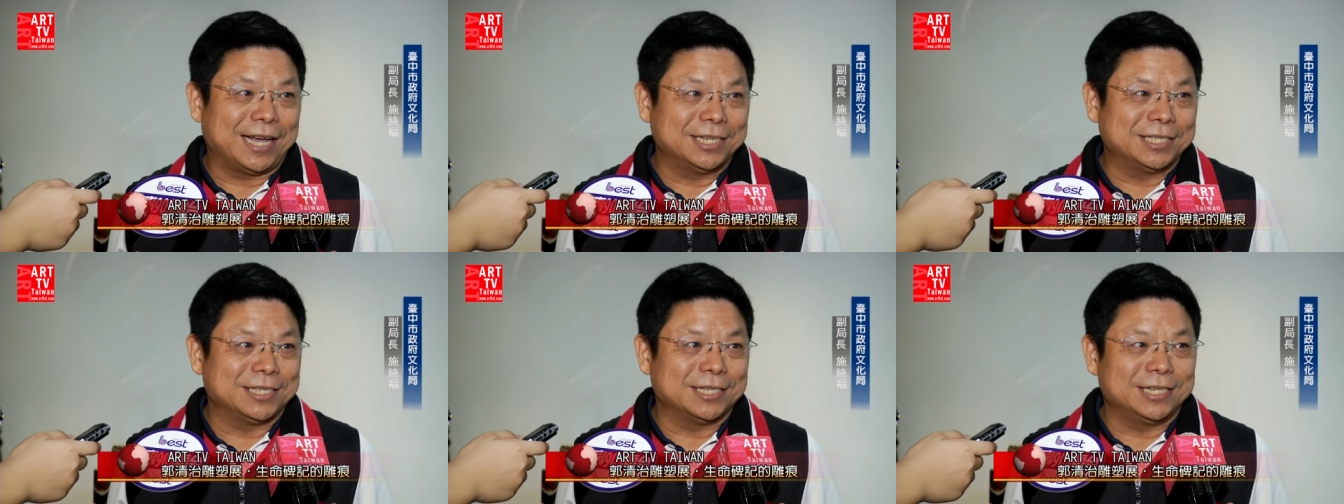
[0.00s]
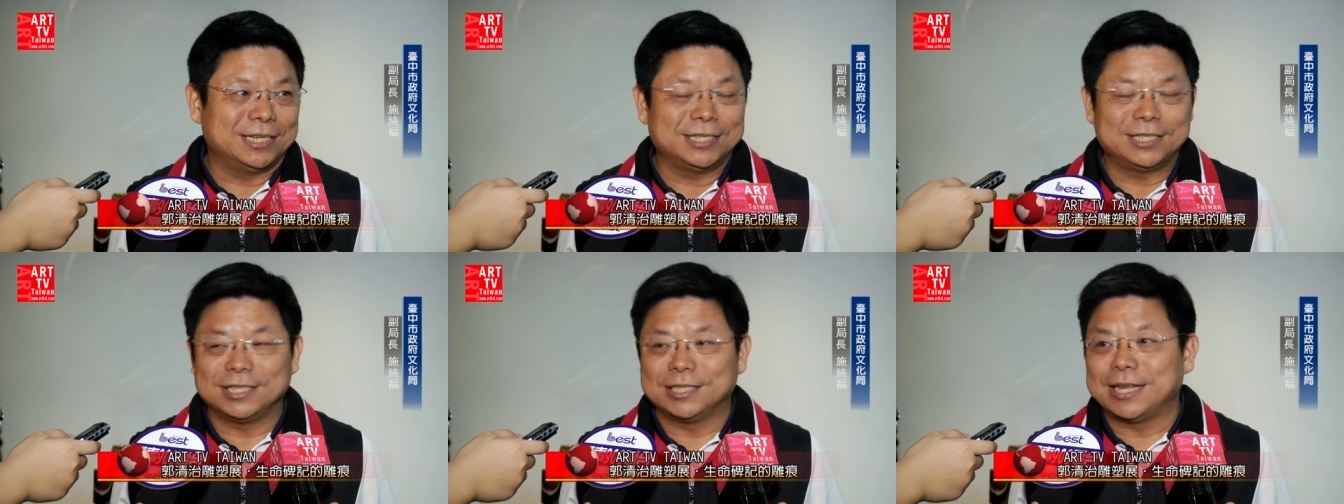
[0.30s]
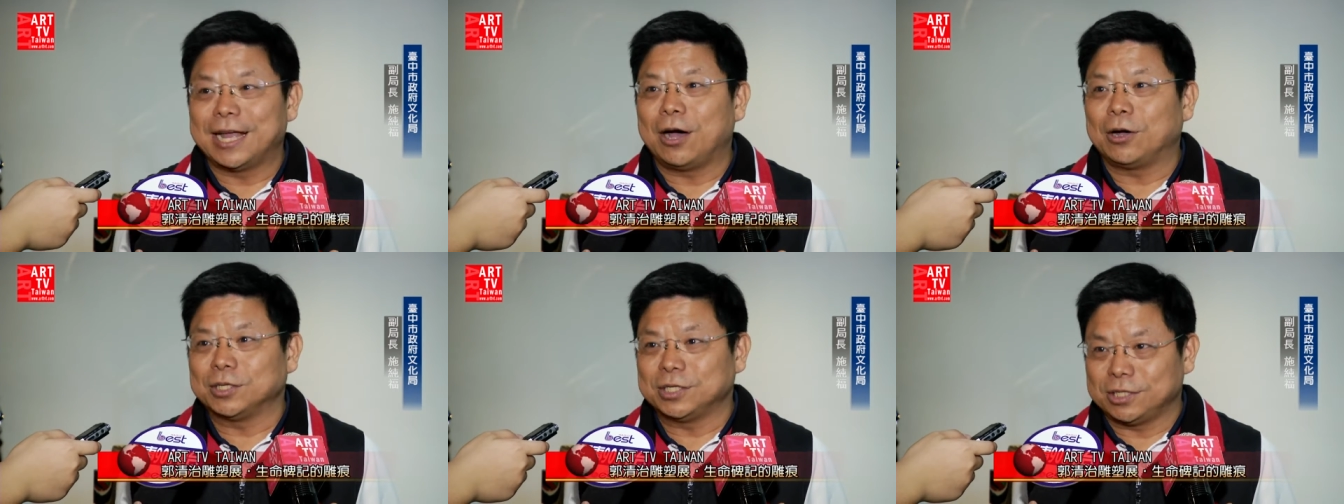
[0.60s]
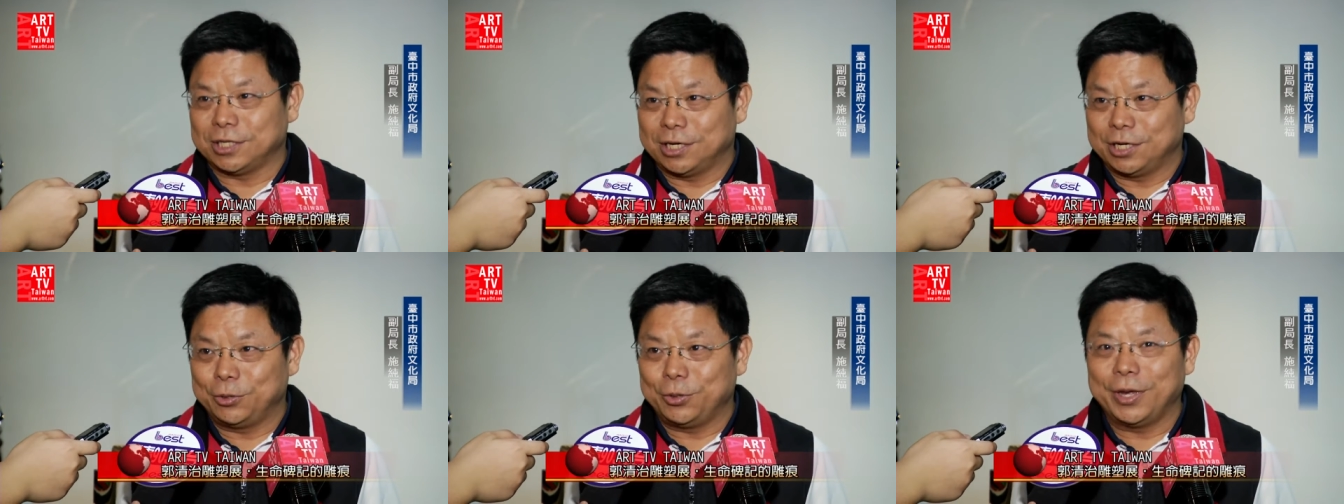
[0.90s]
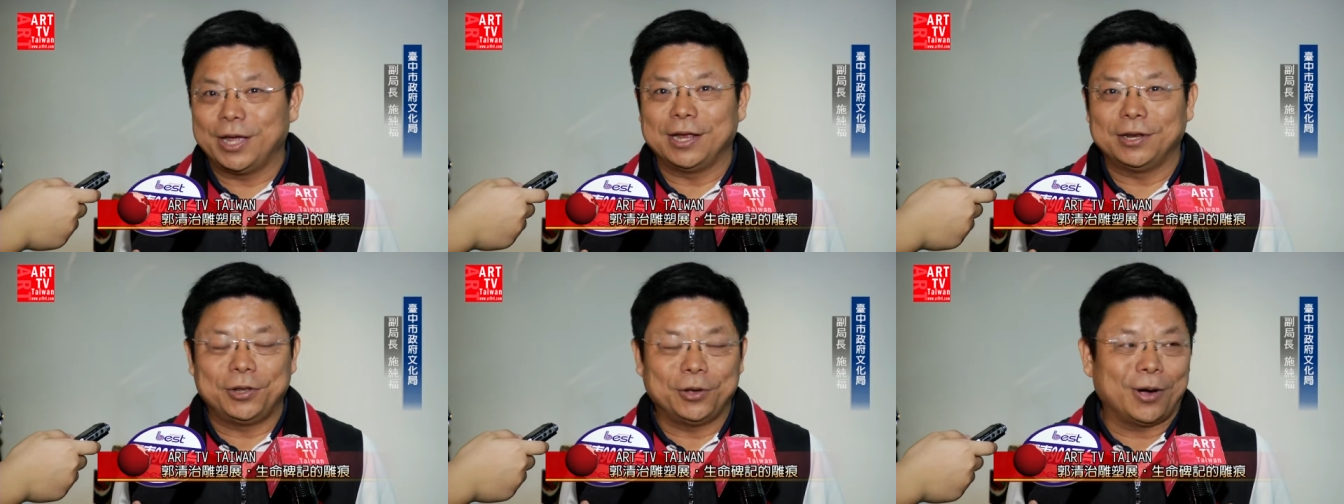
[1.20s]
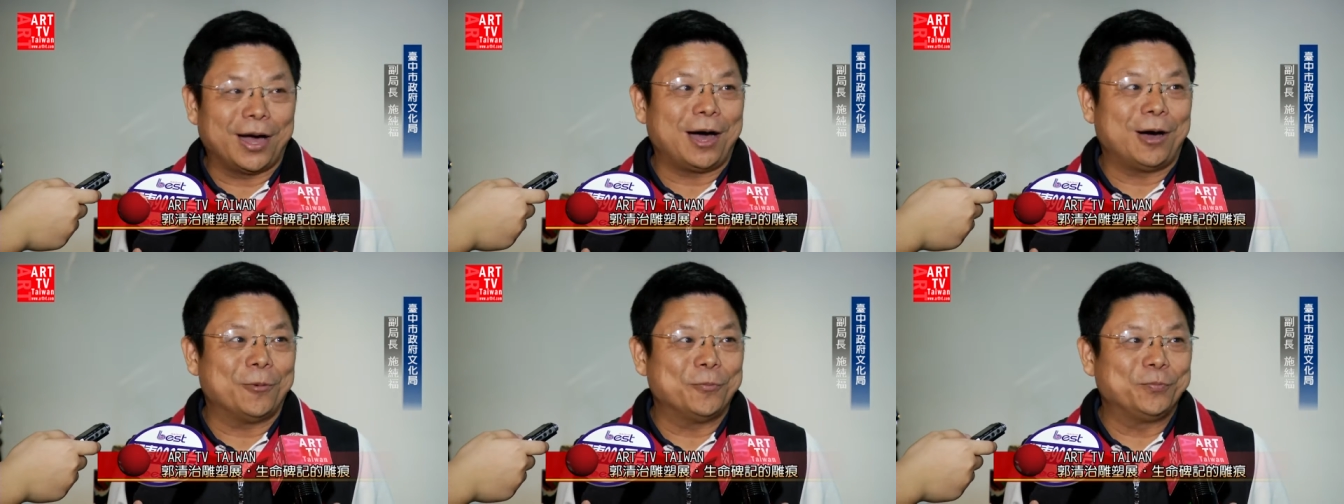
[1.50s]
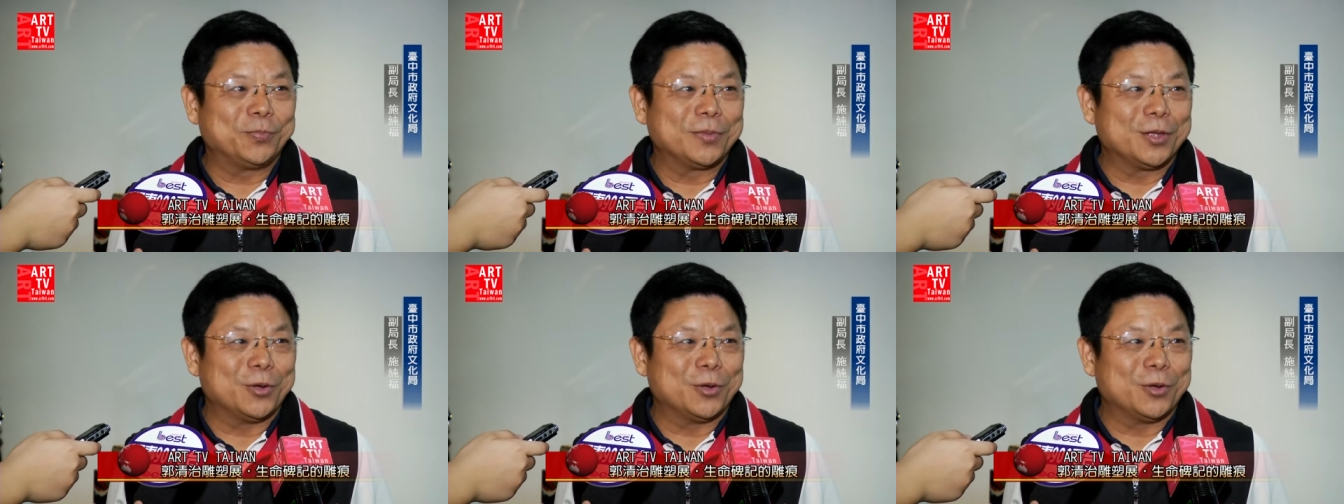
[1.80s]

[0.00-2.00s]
开始一直到12月6号，